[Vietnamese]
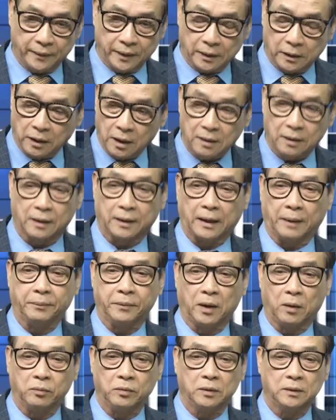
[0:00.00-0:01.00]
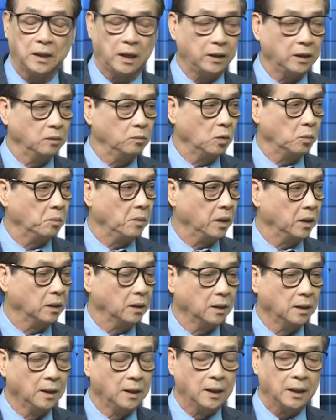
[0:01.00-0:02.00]
rất là cảm động đức cha đứng một mình
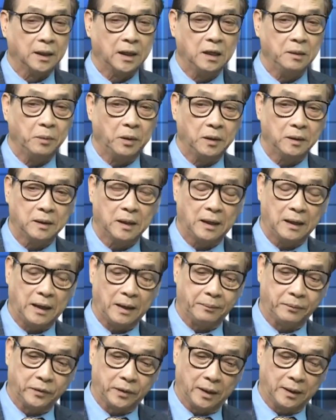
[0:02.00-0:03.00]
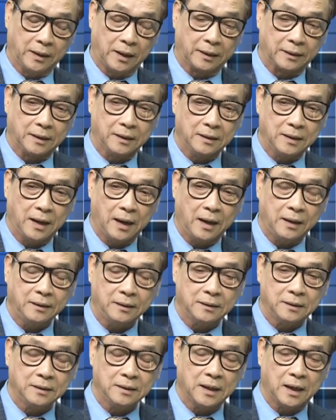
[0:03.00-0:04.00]
khi mà đức cha làm trận đàn thánh giá đức
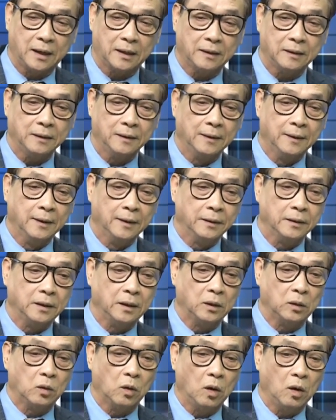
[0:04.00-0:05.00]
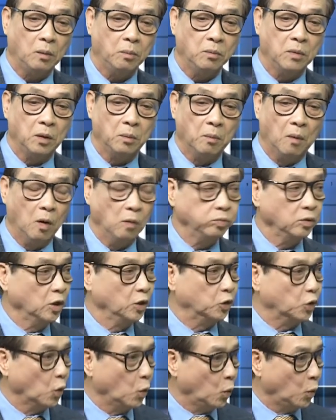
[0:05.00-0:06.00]
thánh cha đó thì có 14 người
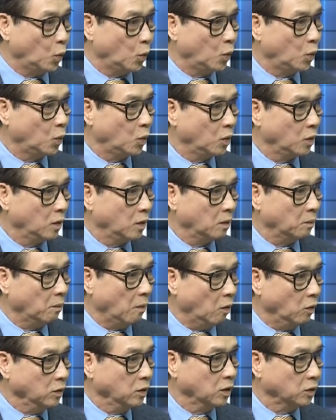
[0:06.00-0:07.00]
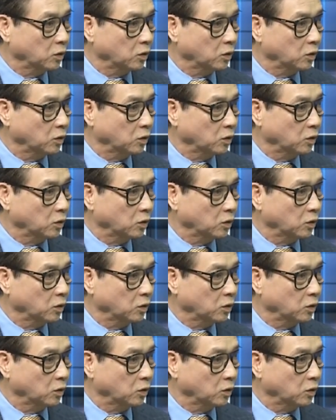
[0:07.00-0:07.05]
tù mỗi người